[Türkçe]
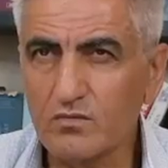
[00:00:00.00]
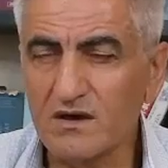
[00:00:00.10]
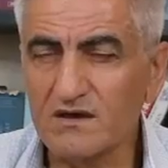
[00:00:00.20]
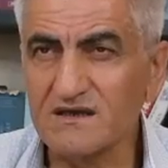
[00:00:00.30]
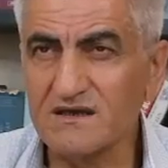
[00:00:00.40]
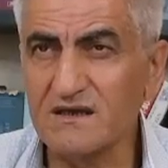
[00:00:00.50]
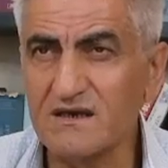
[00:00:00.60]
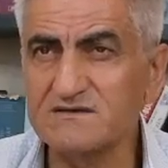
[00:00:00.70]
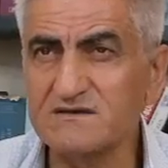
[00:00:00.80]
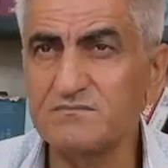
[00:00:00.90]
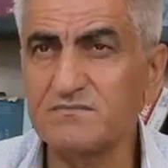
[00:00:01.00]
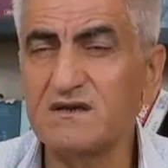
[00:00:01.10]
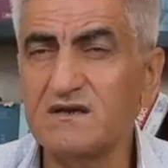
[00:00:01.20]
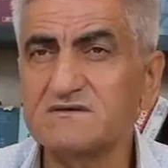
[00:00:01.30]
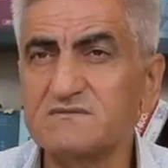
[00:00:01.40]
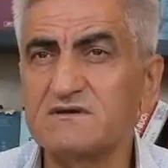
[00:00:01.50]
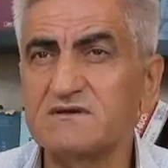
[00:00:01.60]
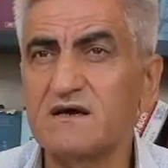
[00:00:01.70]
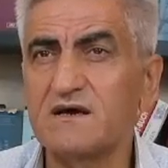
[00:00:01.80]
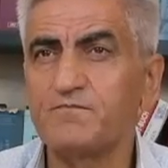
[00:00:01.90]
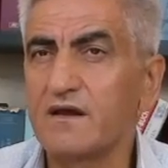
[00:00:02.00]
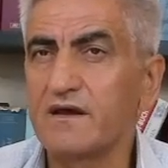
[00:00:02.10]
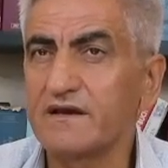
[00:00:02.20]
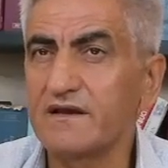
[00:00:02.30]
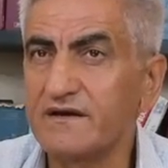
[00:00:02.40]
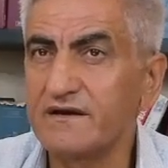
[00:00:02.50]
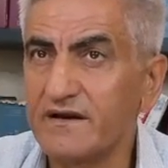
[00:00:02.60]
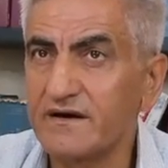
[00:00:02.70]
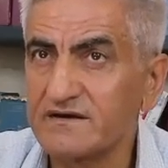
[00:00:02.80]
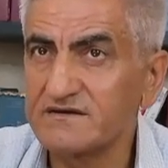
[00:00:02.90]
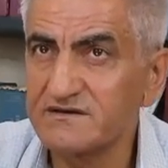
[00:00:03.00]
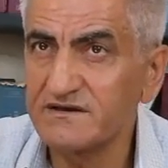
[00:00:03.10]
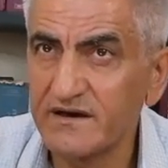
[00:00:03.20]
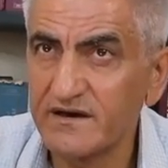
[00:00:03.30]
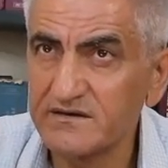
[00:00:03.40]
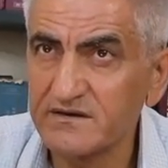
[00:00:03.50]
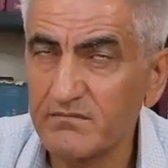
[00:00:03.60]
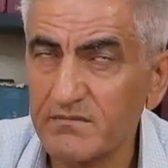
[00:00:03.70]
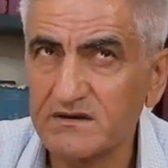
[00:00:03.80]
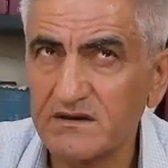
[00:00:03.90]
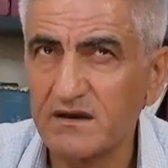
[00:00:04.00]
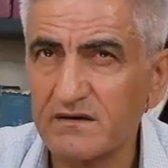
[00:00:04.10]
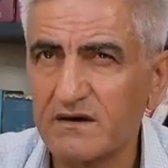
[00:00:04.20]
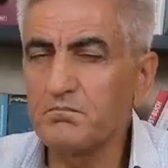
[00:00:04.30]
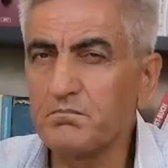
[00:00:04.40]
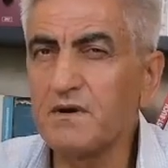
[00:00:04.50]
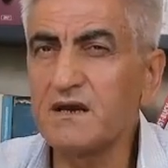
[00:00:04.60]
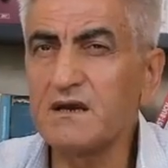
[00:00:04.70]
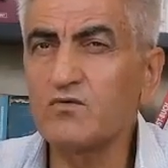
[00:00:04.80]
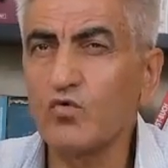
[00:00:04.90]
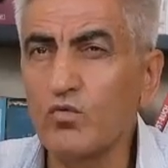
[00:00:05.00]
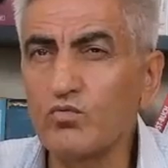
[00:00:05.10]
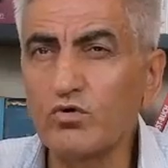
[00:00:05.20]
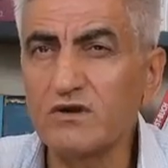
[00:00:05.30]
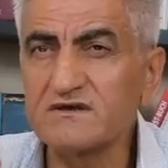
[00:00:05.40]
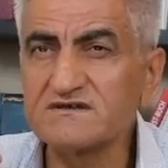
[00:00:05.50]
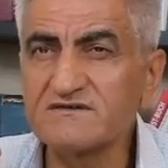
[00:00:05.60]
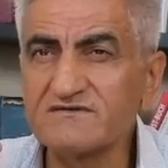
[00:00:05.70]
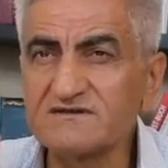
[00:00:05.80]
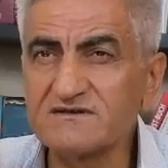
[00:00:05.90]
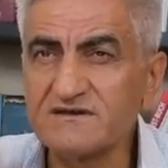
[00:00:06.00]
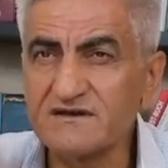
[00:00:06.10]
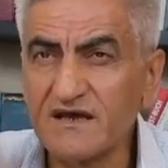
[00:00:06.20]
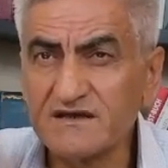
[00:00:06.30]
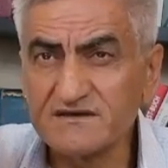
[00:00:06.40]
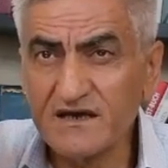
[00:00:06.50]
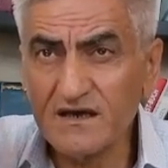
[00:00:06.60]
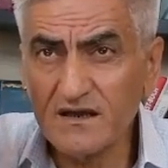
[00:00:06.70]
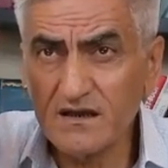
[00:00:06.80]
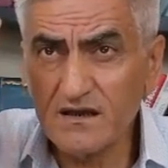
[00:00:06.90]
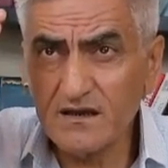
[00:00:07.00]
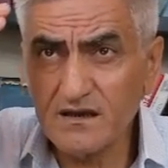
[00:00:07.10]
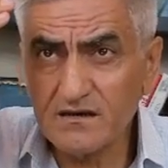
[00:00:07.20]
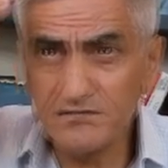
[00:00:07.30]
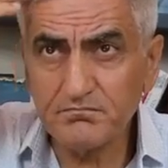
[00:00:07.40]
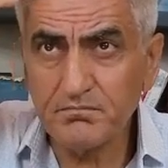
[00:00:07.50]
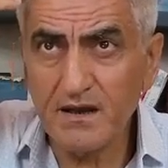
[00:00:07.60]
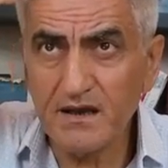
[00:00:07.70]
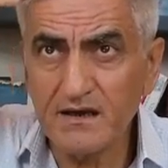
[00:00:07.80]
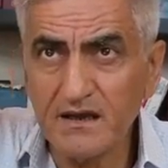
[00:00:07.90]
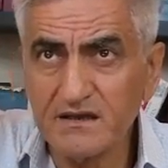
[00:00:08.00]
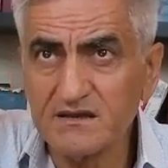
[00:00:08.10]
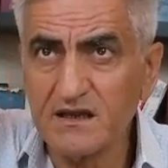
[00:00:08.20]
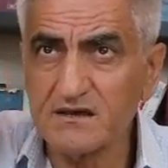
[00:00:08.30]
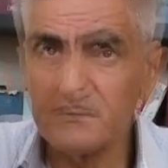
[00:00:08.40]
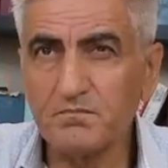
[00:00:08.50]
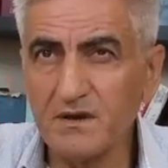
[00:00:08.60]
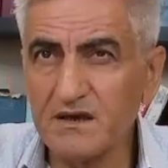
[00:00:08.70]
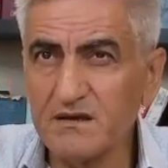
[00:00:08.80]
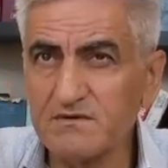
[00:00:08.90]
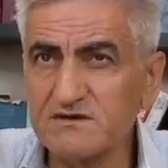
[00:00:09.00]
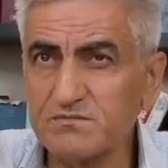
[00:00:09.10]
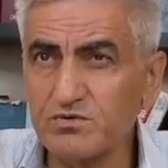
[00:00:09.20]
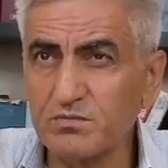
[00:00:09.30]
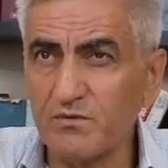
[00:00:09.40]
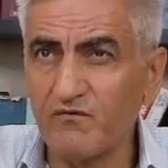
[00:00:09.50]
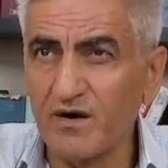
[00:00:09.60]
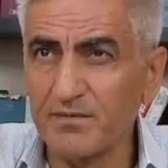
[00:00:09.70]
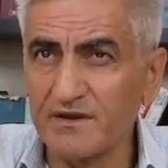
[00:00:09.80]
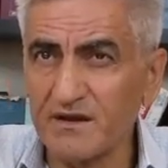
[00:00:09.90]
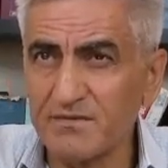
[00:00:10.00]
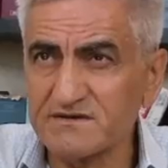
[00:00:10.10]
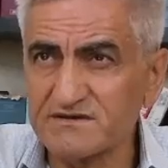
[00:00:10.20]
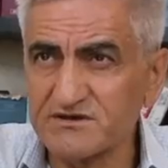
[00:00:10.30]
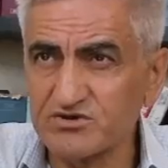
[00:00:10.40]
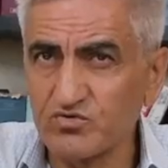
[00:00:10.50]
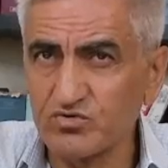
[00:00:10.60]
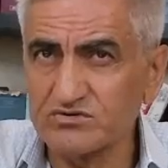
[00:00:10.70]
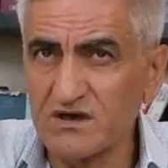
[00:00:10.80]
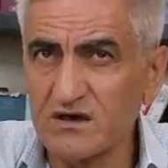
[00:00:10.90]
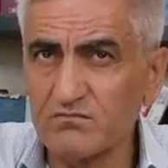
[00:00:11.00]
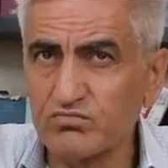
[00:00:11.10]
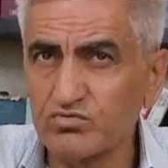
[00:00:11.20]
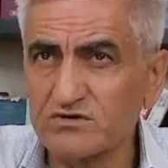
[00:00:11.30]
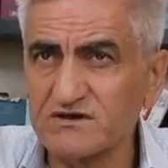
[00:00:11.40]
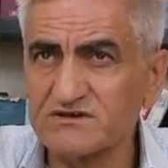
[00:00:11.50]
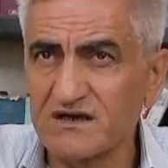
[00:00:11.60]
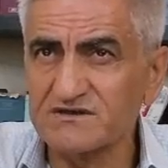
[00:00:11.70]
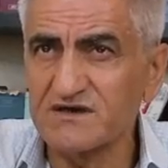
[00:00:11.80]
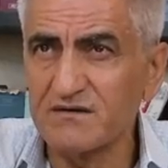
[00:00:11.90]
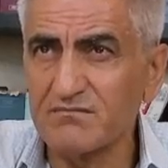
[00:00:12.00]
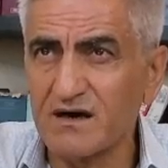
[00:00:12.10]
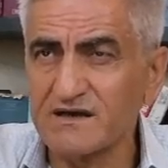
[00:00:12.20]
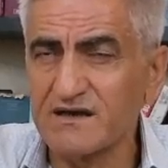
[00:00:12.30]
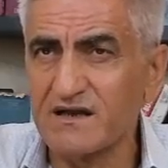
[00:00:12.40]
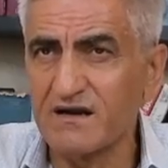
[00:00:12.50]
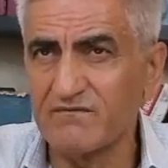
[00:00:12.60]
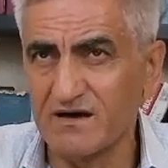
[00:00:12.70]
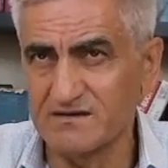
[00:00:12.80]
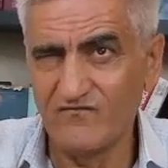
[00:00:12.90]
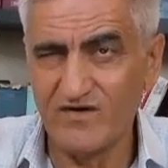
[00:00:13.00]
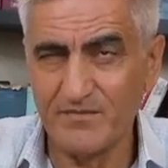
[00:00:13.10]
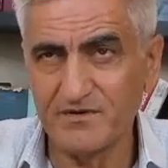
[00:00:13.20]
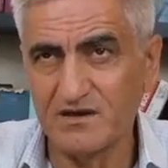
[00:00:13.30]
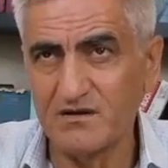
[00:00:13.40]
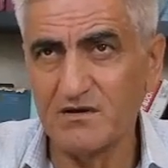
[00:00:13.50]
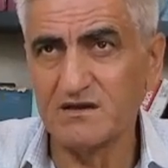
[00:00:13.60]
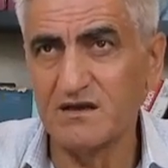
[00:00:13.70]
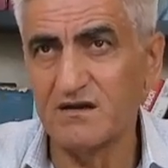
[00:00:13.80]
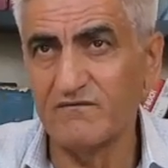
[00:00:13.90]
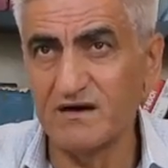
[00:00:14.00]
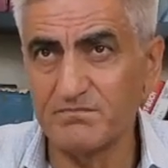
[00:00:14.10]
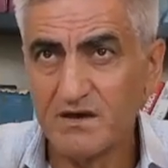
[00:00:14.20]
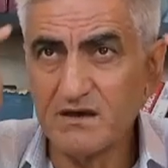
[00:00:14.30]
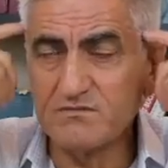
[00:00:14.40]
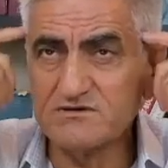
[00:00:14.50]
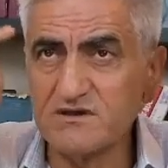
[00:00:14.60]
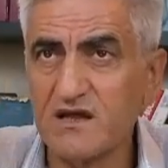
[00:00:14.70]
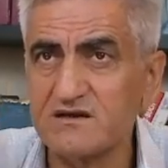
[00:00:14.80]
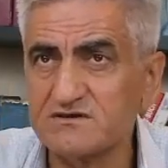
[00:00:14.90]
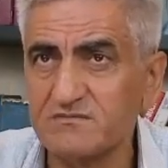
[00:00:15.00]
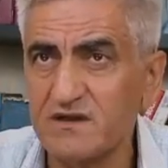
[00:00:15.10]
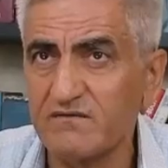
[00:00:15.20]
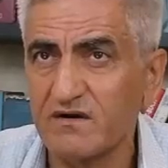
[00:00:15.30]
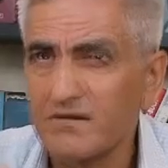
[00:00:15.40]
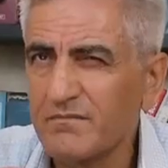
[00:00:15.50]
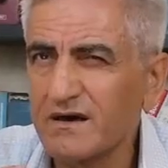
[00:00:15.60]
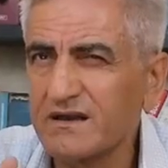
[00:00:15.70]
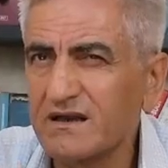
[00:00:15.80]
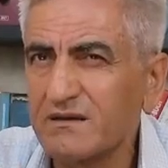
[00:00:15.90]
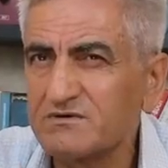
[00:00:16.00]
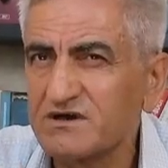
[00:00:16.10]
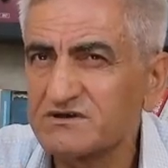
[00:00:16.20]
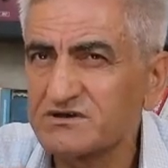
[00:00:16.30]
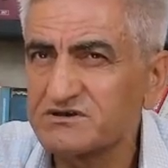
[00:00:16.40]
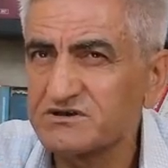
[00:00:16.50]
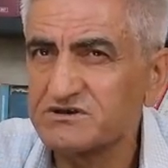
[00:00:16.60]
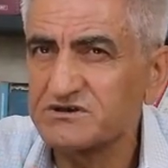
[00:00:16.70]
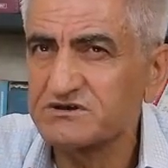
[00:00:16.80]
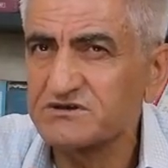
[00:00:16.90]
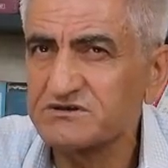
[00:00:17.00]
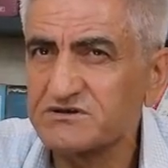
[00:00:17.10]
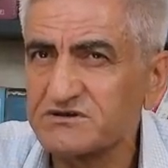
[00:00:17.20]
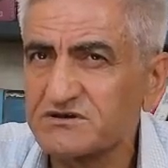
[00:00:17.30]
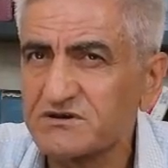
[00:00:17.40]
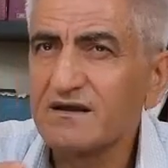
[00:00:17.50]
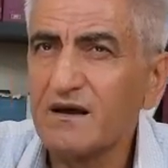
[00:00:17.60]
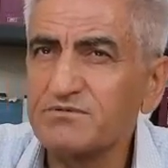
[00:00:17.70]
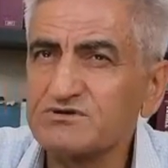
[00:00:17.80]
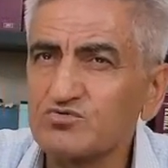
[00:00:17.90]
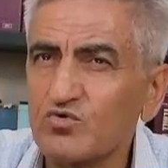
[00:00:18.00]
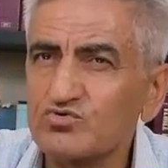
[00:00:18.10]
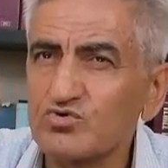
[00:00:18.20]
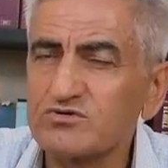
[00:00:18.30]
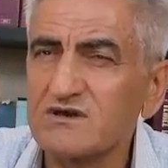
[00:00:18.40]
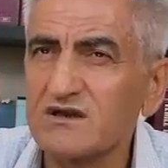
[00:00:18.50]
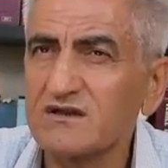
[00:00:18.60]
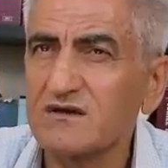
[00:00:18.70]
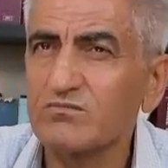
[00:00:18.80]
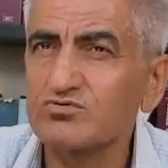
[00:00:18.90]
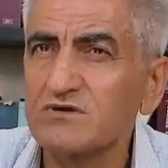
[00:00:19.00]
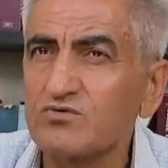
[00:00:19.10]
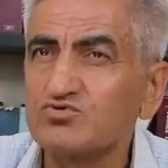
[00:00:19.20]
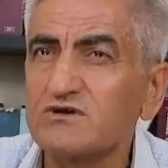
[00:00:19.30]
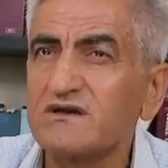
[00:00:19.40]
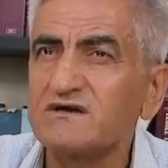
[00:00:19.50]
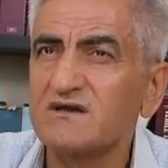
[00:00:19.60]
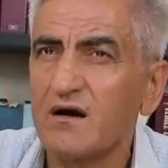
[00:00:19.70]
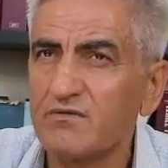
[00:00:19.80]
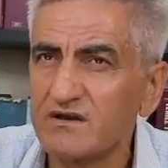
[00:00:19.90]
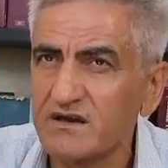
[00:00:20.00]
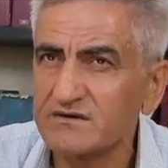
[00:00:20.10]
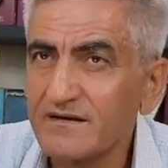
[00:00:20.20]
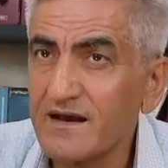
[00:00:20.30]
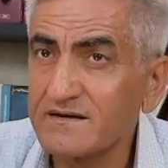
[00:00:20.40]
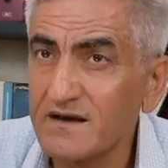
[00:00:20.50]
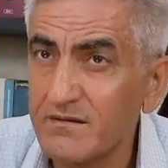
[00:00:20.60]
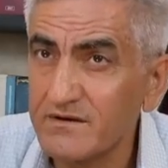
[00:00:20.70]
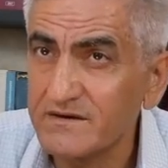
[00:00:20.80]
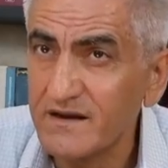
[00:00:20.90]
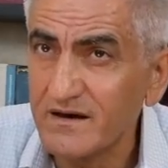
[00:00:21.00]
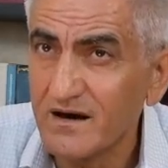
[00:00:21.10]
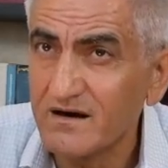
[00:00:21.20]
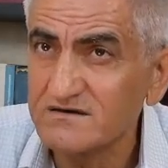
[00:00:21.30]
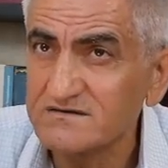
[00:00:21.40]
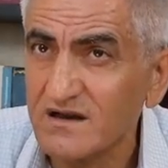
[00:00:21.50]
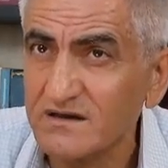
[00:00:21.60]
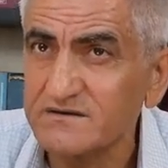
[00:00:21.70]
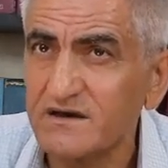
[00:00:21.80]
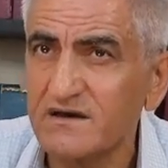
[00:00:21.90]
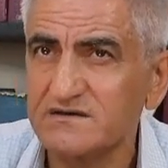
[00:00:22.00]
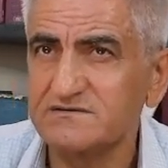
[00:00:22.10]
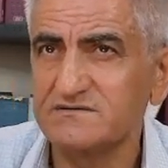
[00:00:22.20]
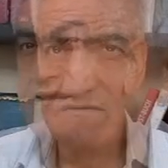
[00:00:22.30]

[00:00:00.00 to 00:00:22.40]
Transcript: Aslan yelesinin birleşiminde herikenin erinesin denen etken maddeler var. Beyin omurilik sıvısını geçer, beyine gider. Beynimizi büyük bir fabrikaya benzetecek olursak burada çalışan makineler var. Fabrikada makineler var. Beynimizde de enzimler var. Makine gibi çalışır, Şık şık şık şık şık. Yapısı dokusu özellikleri bozulan hücreleri tamir eder. Neyi tamir eder? Aslan yelesi.